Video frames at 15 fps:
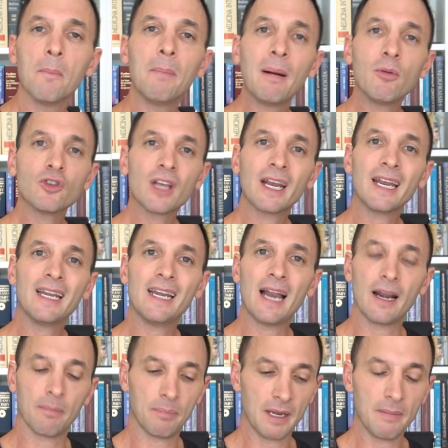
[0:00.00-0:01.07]
vamos a
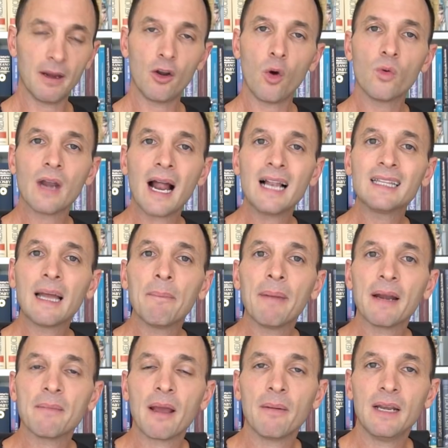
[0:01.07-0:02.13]
generar primero una alta
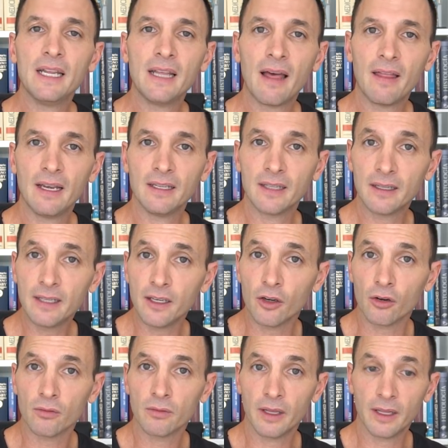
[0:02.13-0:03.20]
permeabilidad del
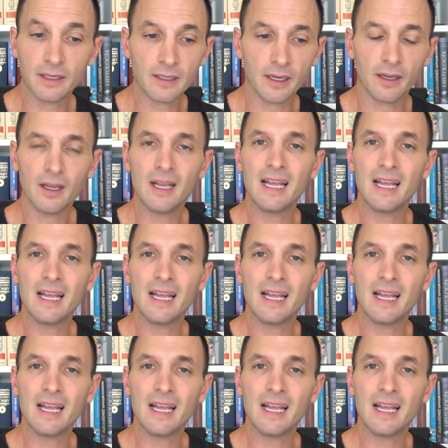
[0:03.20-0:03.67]
intestino, es decir,